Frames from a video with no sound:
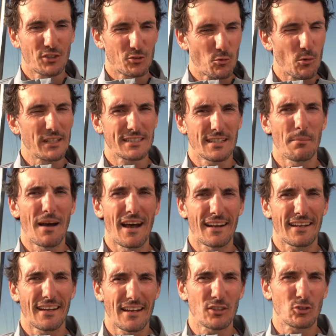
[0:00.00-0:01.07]
su questa
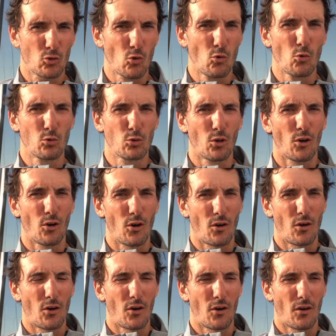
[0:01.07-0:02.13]
barca in
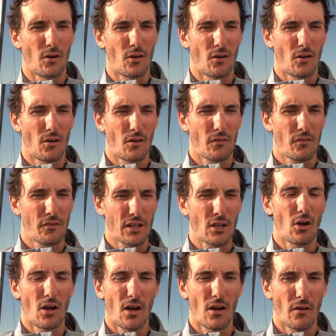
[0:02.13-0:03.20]
assoluto
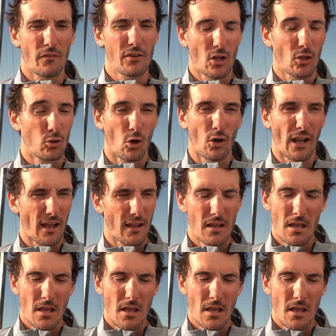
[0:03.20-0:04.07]
fino, fino, ad ora.